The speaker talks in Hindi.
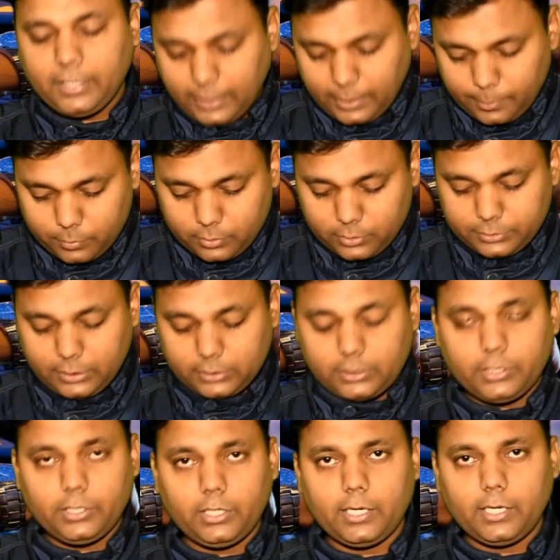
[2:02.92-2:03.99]
कैब सर्च
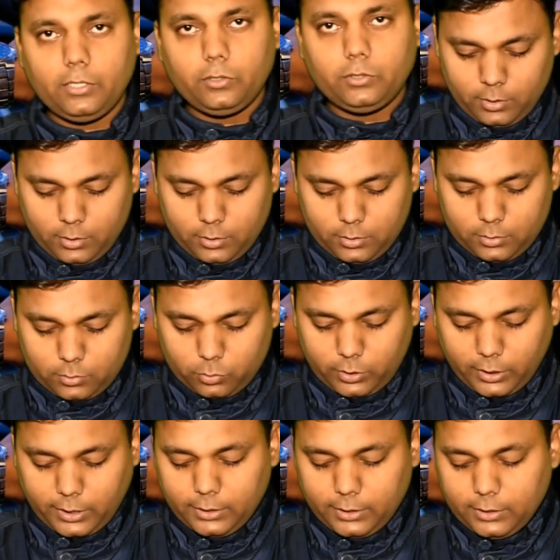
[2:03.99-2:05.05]
करने लगा है तो
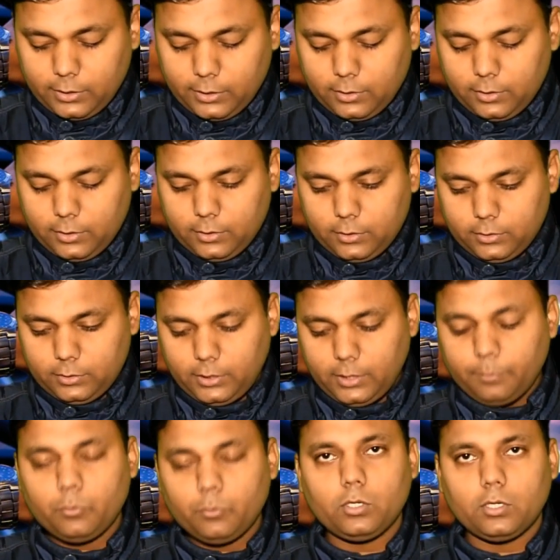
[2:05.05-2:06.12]
देखिए
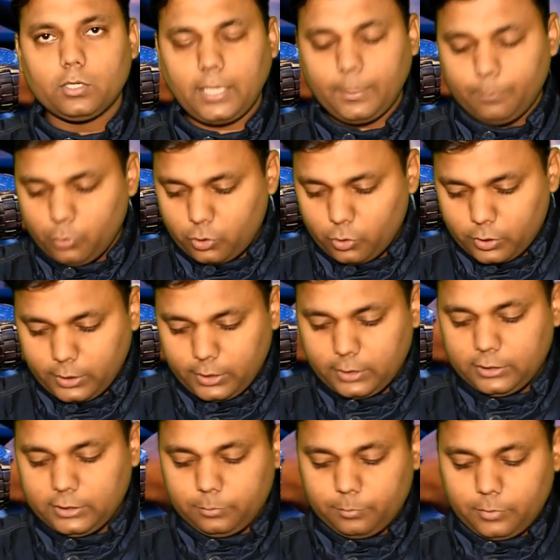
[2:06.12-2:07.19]
ये कैब बुक हो गई है
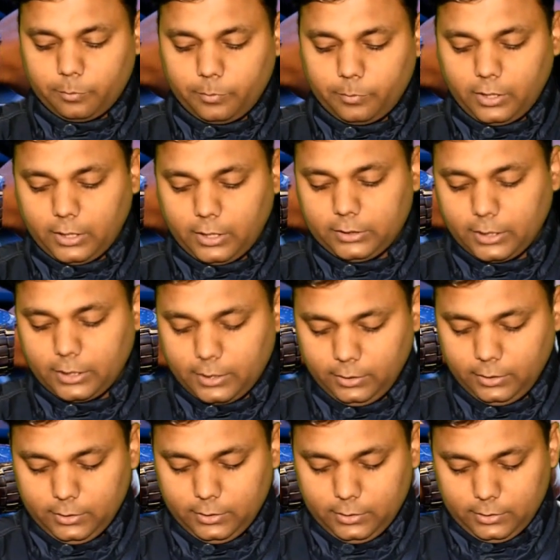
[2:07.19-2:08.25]
दस मिनट में ये आ जाएगा
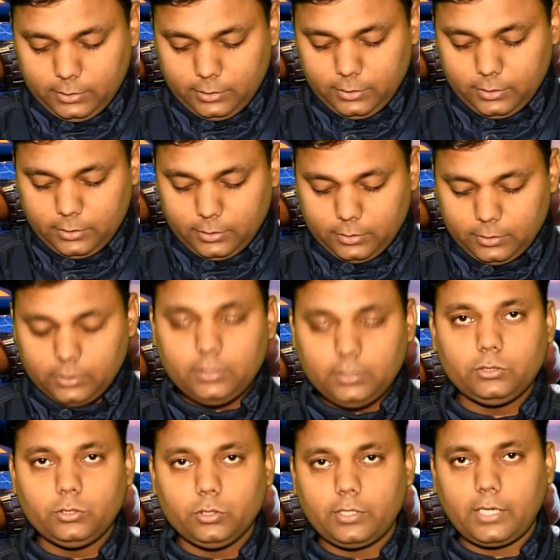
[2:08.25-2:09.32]

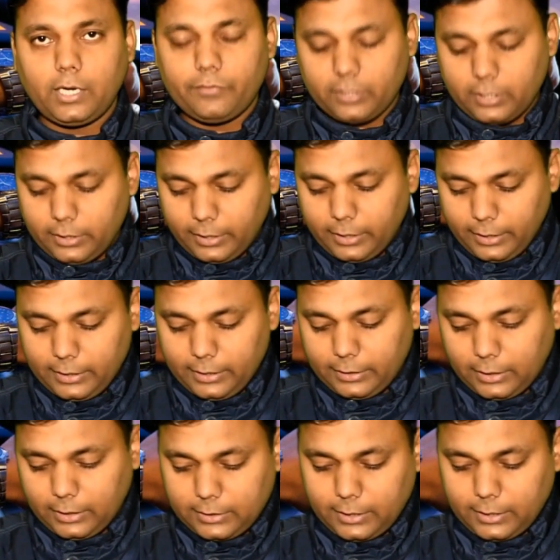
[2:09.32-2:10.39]
जो ड्राइवर की डिटेल है
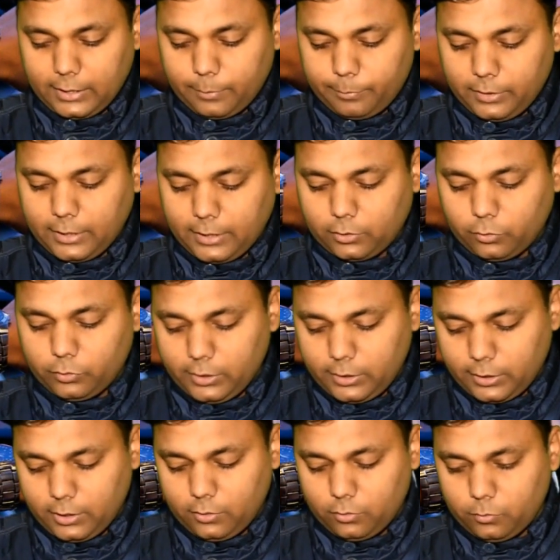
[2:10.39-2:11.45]
यहाँ दिखा रहा है अब मैं दिखाता हूँ ये
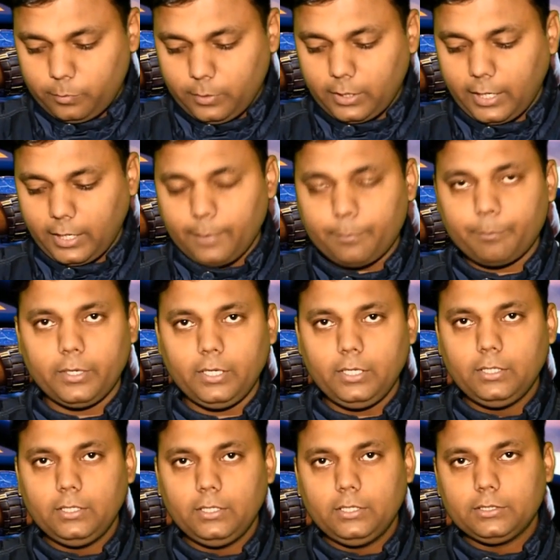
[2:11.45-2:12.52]
देखिए उबर ऐप में
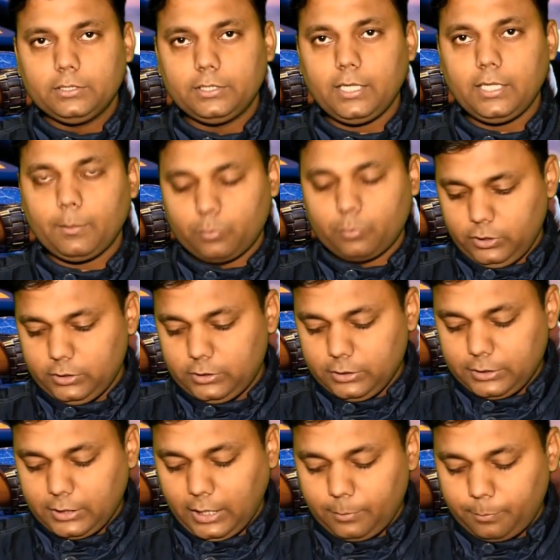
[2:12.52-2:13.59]
सीधे आपको ये
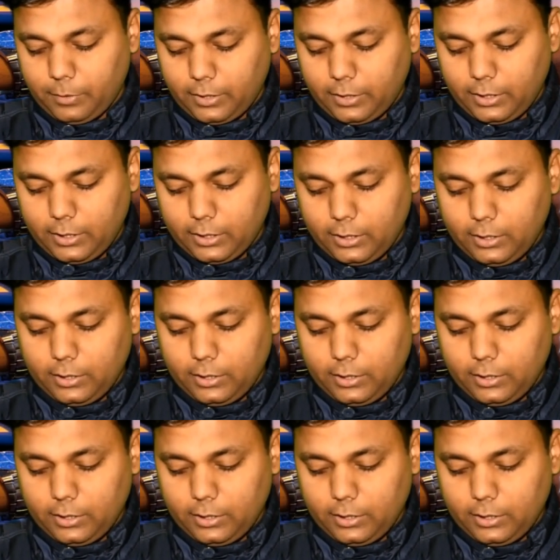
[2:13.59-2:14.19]
चीज़ दिखाई पड़ रही है कि